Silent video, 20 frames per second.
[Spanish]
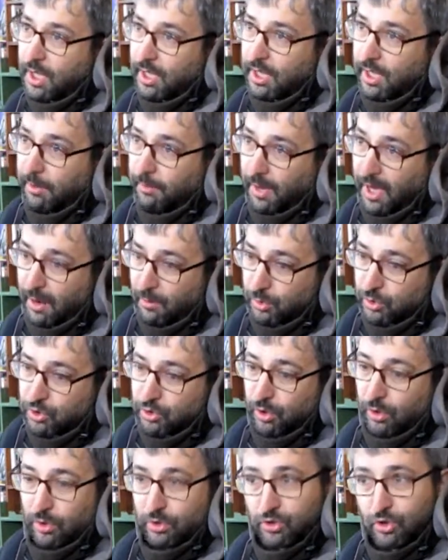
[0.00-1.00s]
que veamos
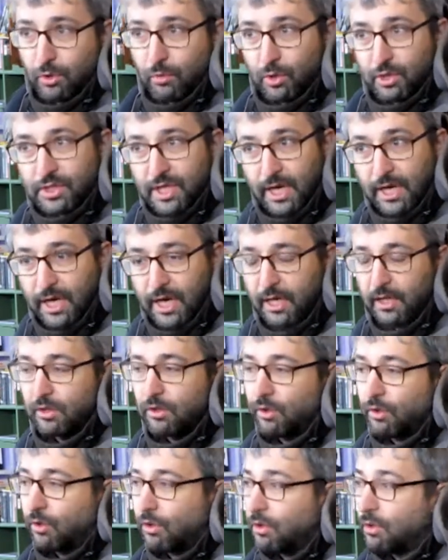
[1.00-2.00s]
todos cómo es
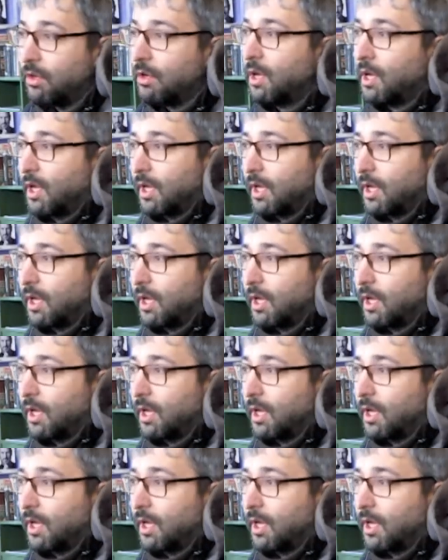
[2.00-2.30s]
aquello,